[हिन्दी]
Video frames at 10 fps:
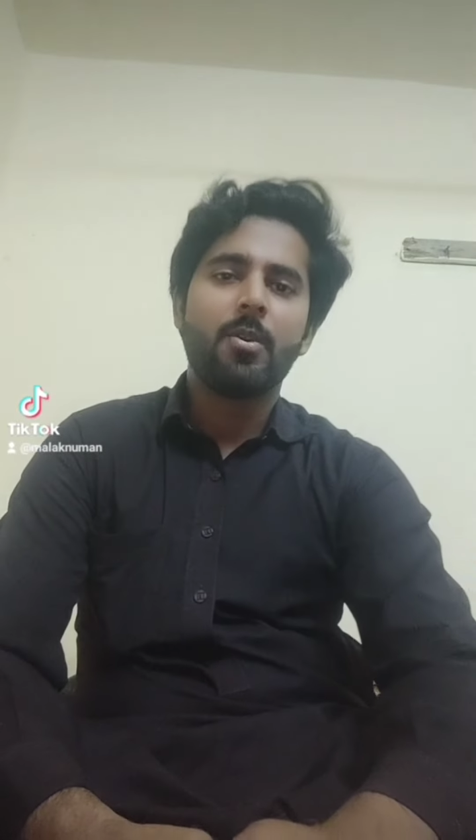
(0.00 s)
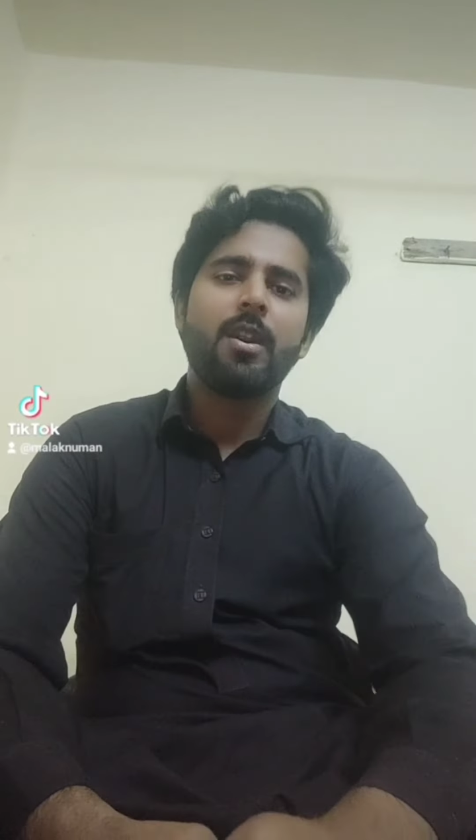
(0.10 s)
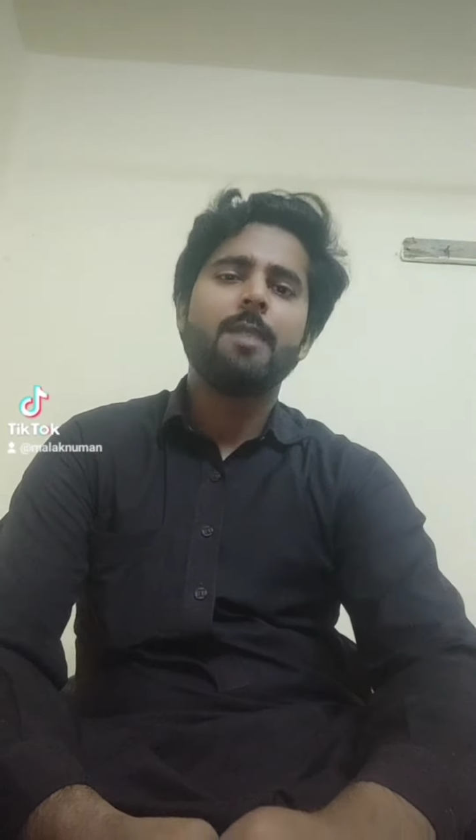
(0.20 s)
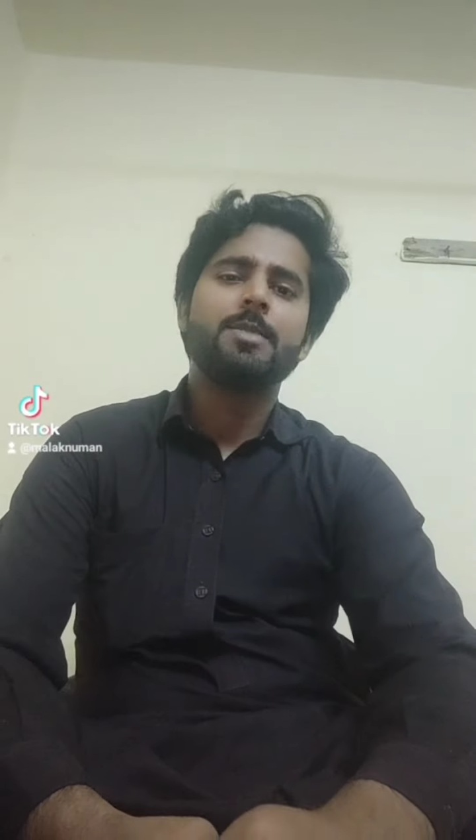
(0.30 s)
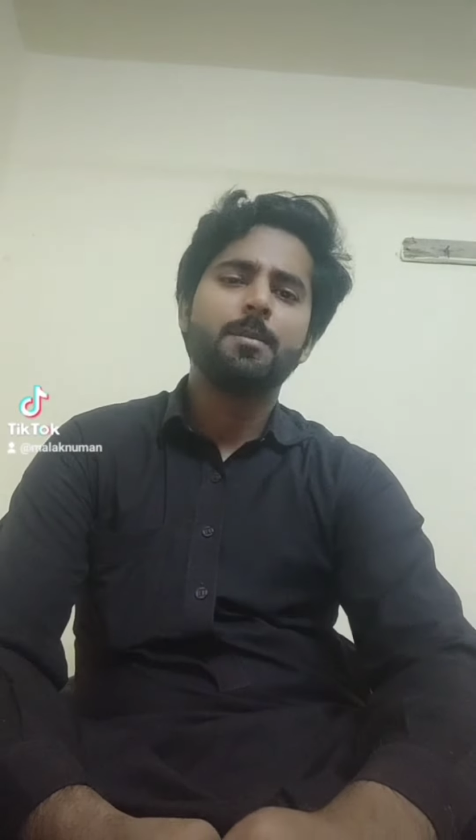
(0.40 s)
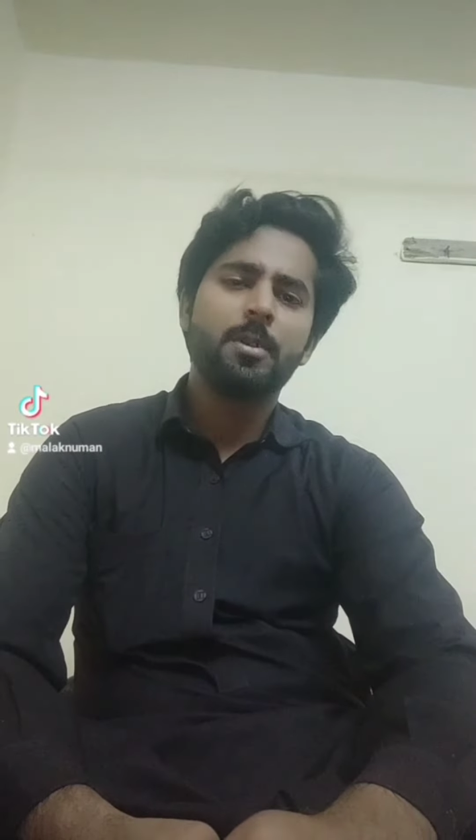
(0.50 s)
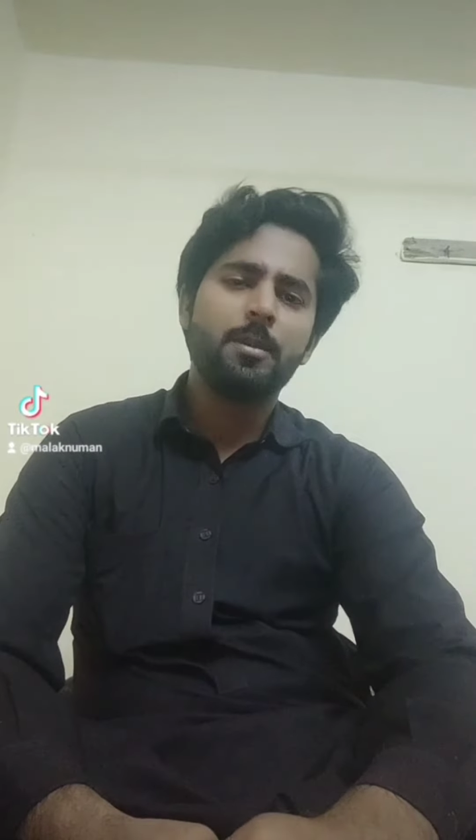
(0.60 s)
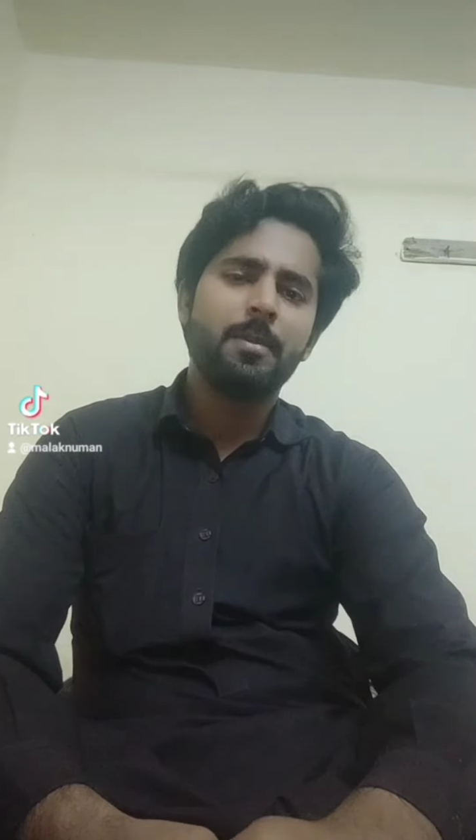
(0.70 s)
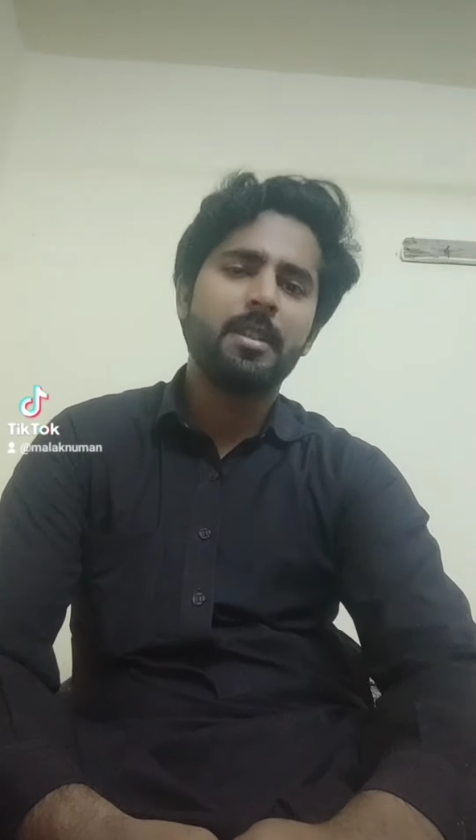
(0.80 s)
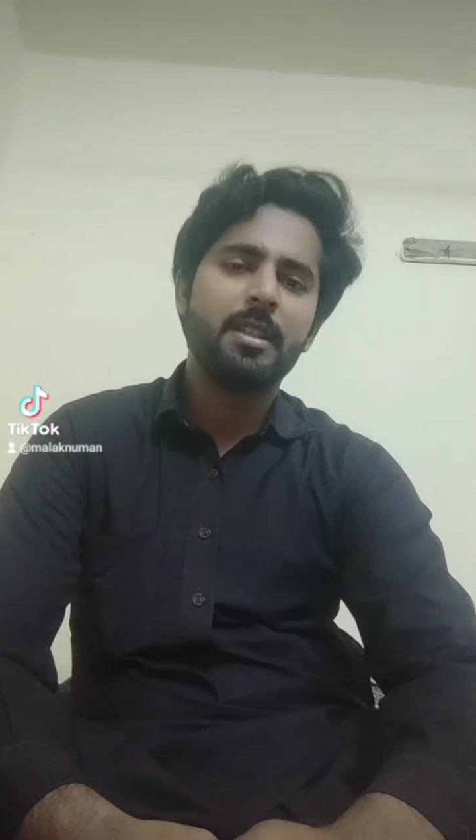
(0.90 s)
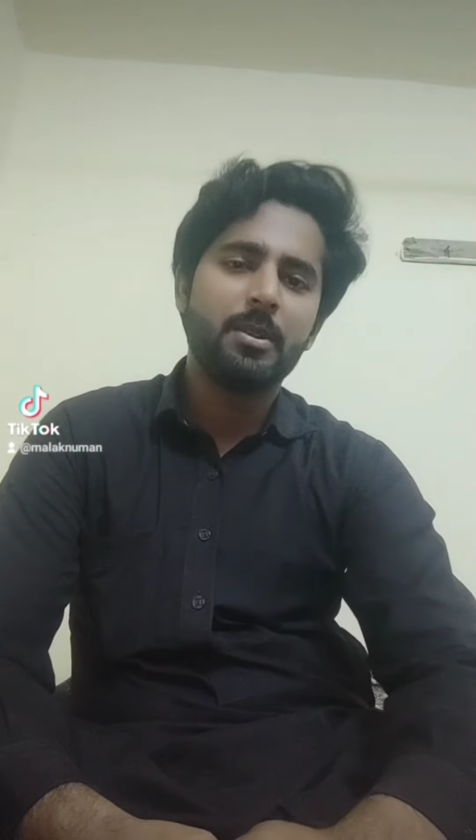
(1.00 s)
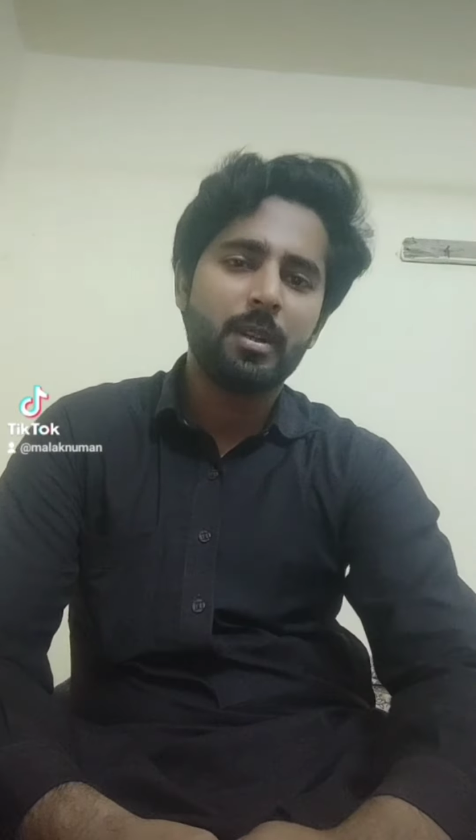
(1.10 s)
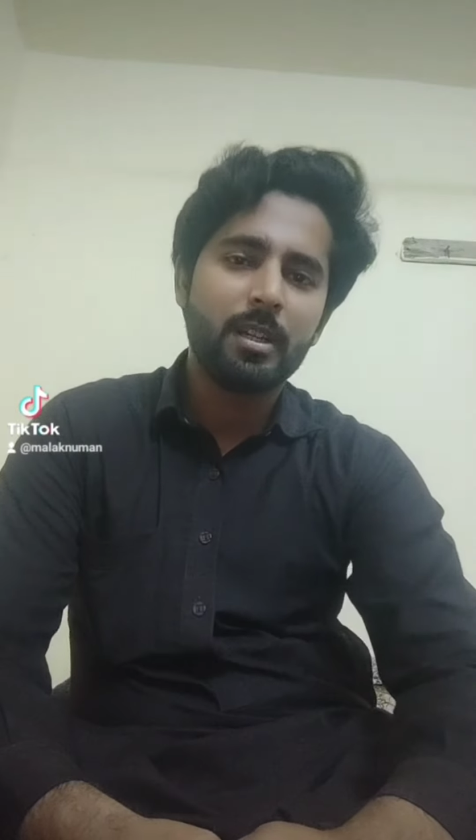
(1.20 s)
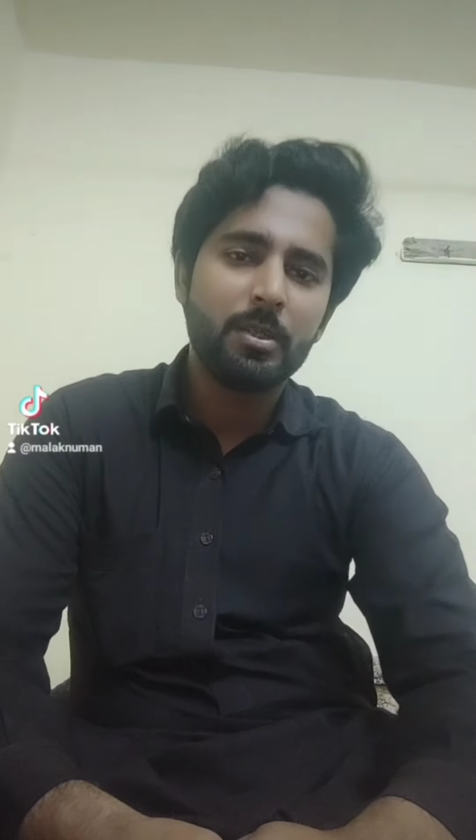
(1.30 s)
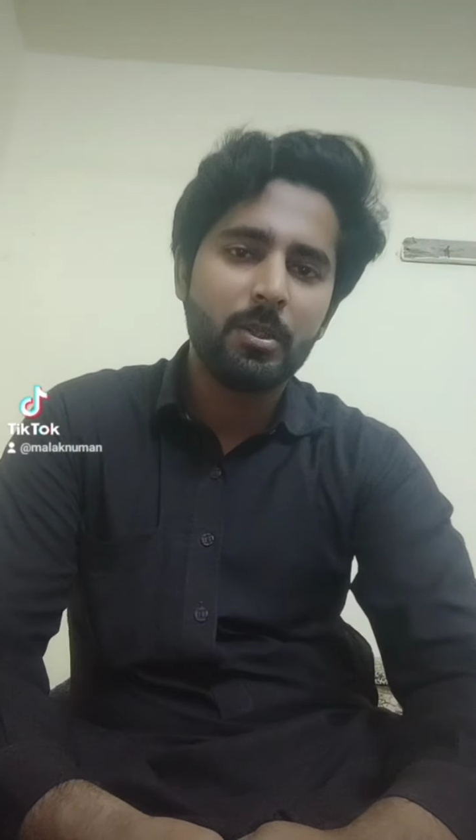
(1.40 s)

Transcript: और आप सबको भी पता ही होगा